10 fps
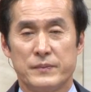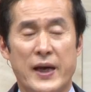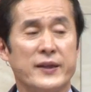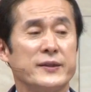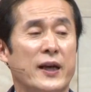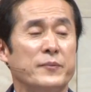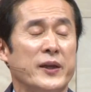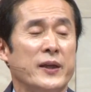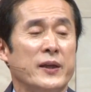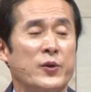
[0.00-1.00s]
많은
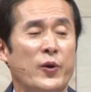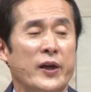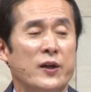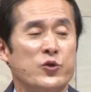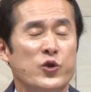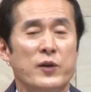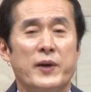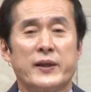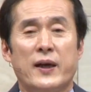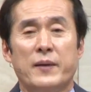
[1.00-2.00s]
사람들이 교회를
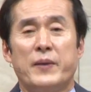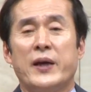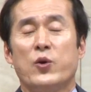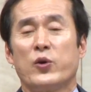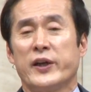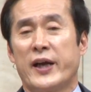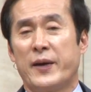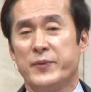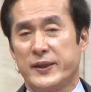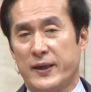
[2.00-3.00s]
주일마다 많이 오기는
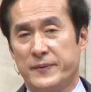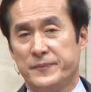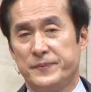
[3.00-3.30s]
합니다.